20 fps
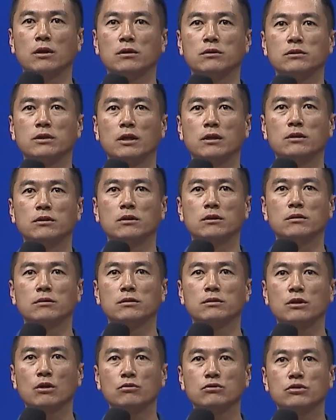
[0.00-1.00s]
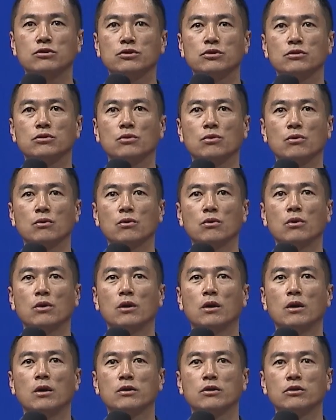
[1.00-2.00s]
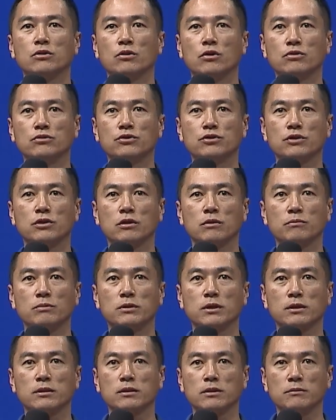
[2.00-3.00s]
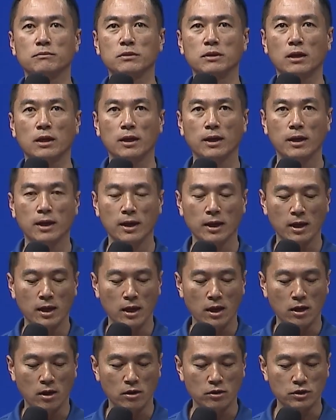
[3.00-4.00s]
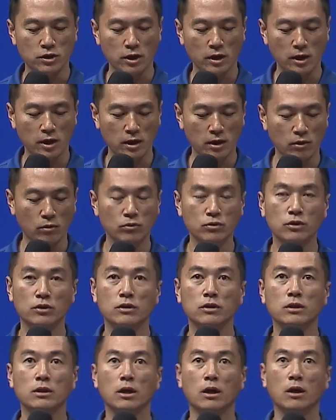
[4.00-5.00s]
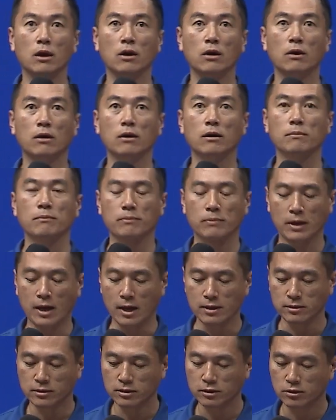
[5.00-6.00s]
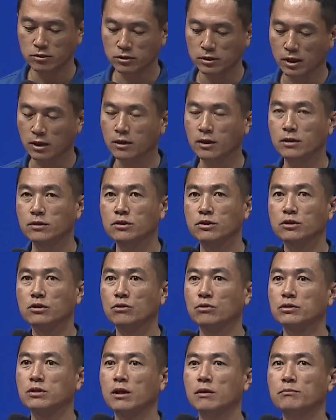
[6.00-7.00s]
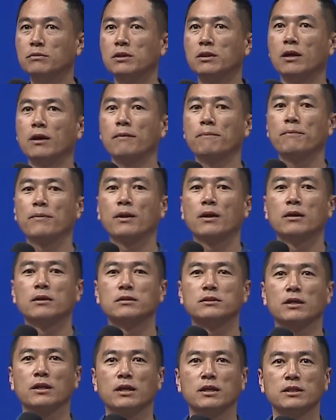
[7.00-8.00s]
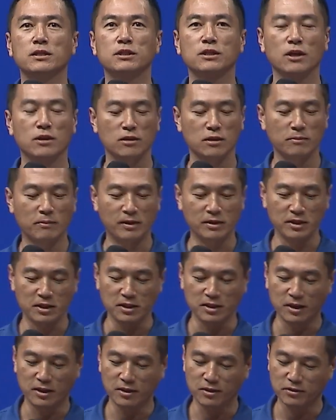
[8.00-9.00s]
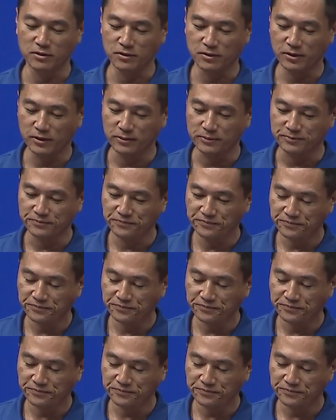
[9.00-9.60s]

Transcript: 잘 세워질 수 있도록 기도해 주시길 부탁드립니다. 어, 제가 오늘 어, 간증을 잠깐 드리고자 합니다. 제가 이 시간을 많이 기다렸는데요.